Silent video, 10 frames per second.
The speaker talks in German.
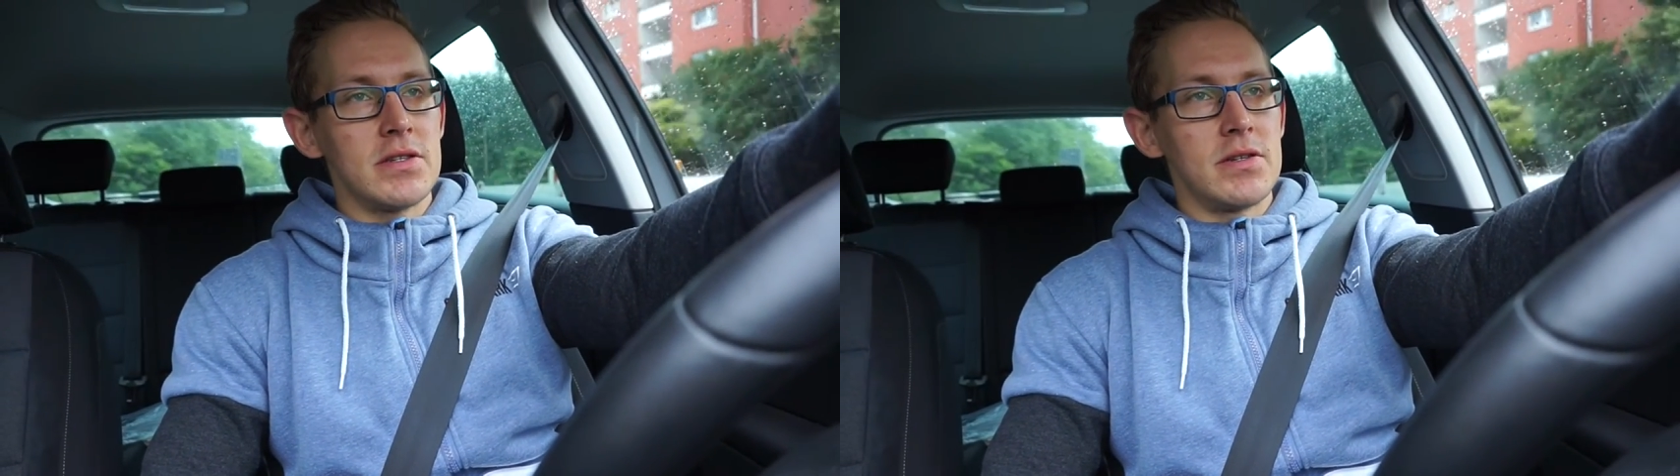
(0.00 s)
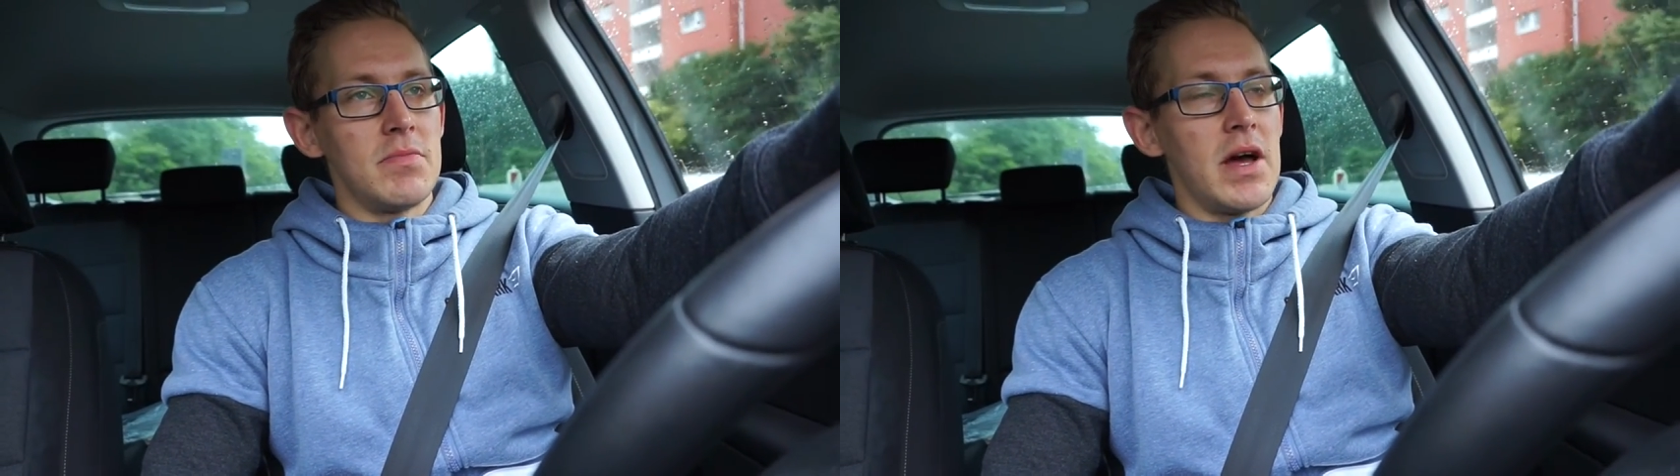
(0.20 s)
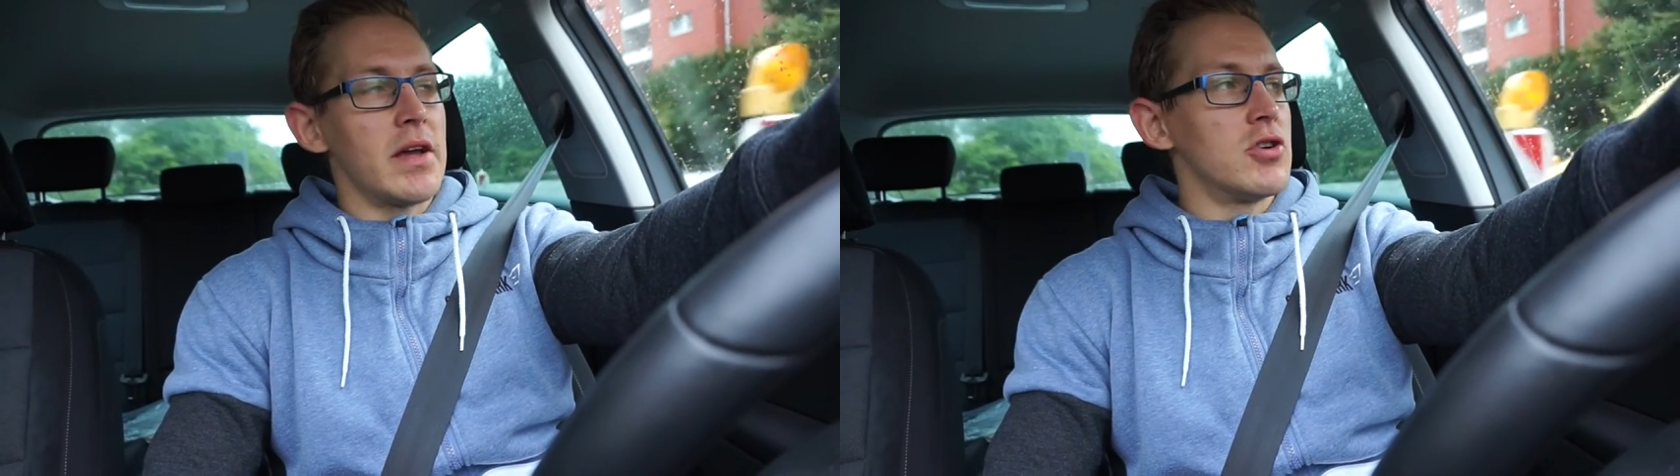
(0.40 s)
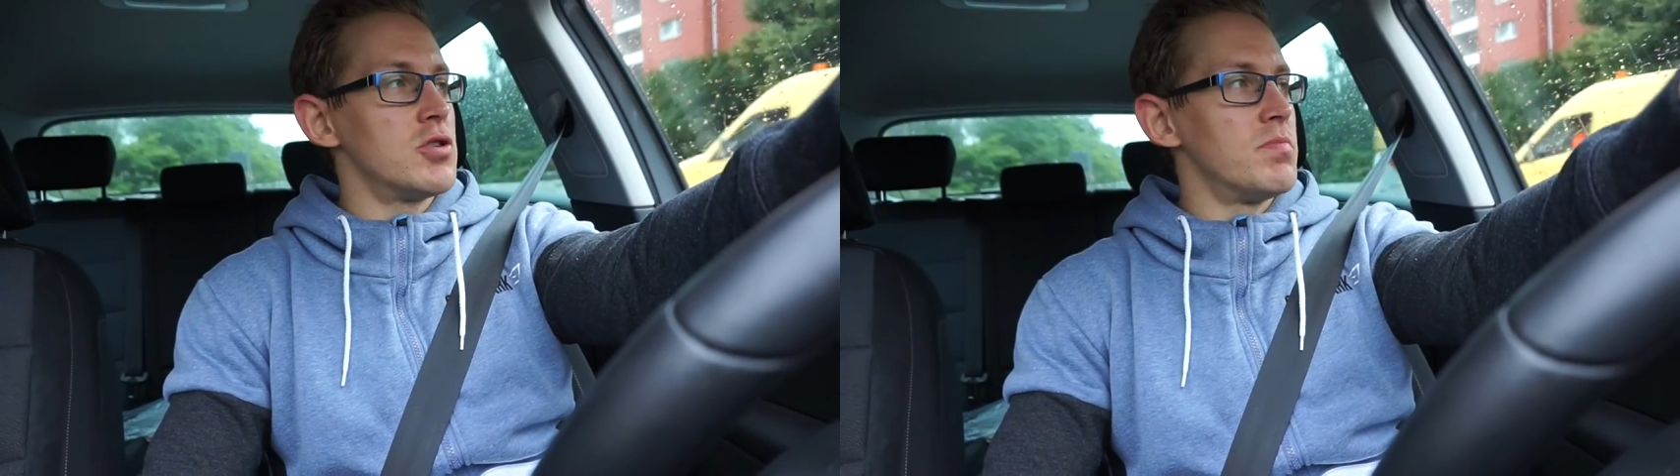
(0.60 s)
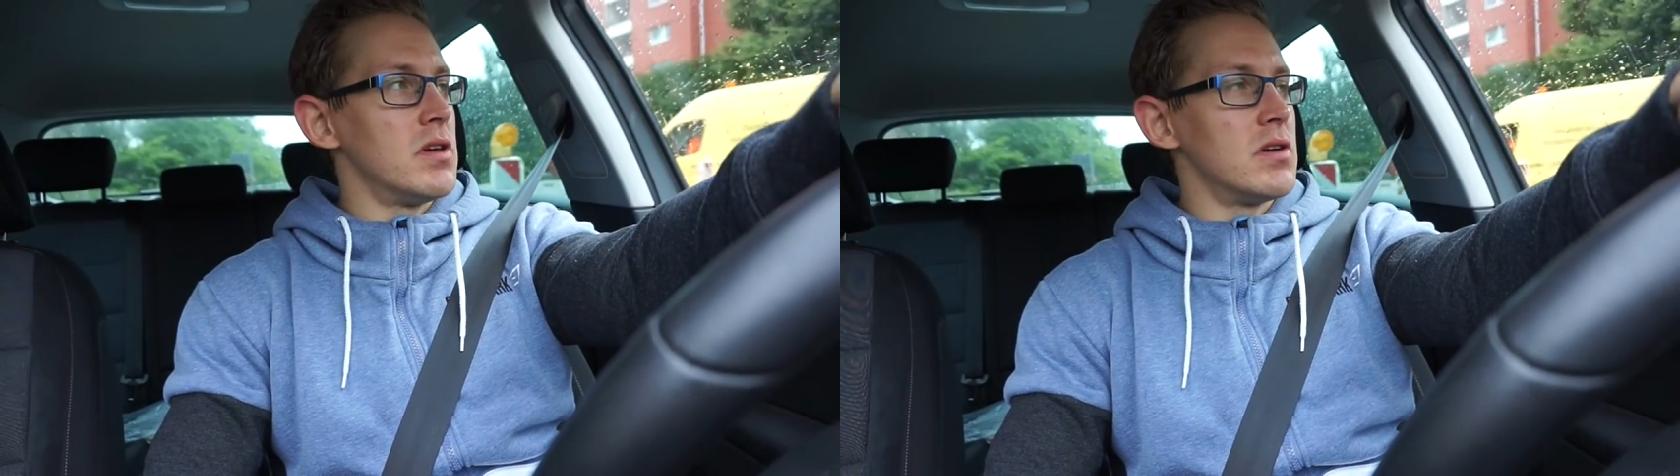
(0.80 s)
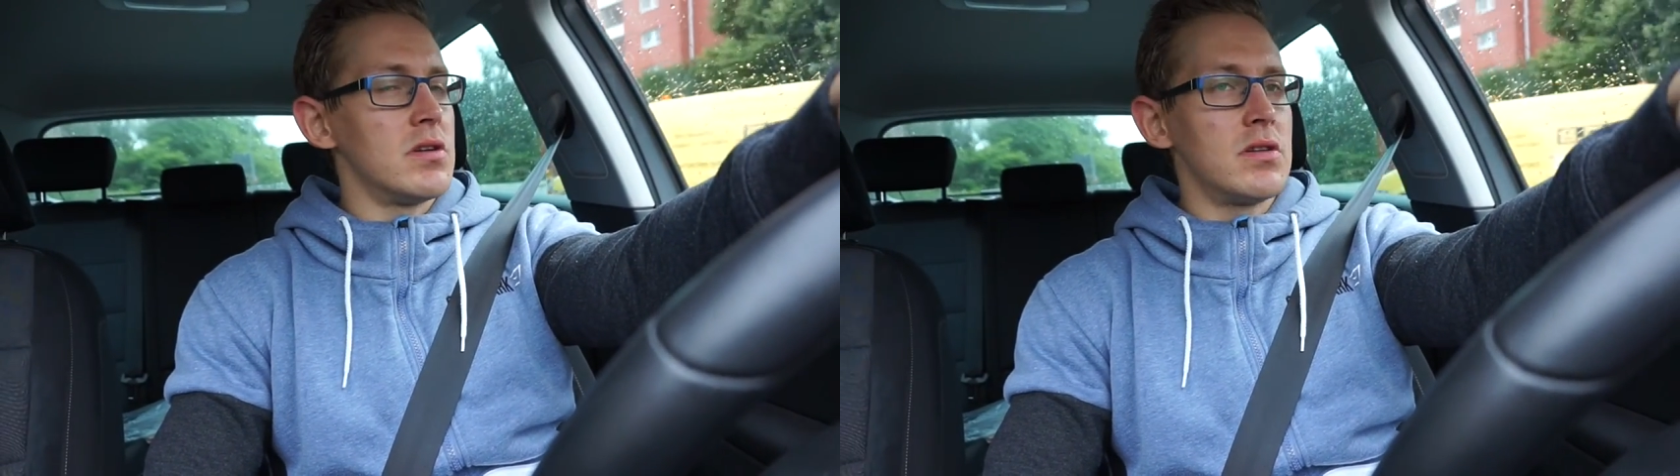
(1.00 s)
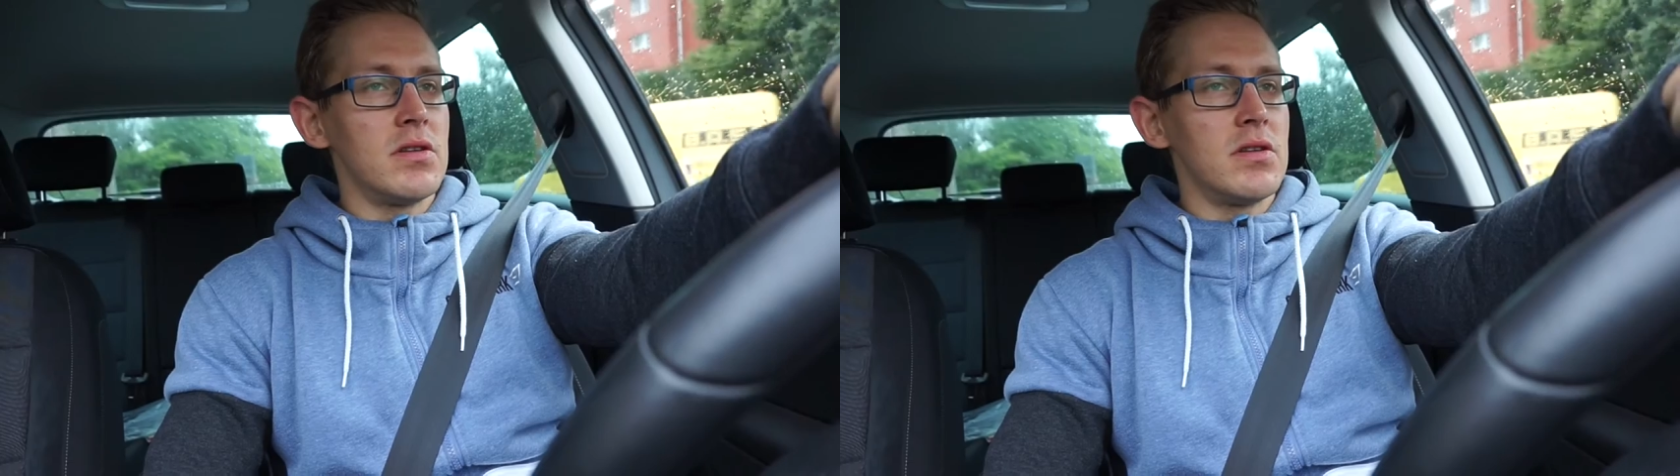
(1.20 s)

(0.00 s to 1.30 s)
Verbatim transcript: ähm, eingespielt.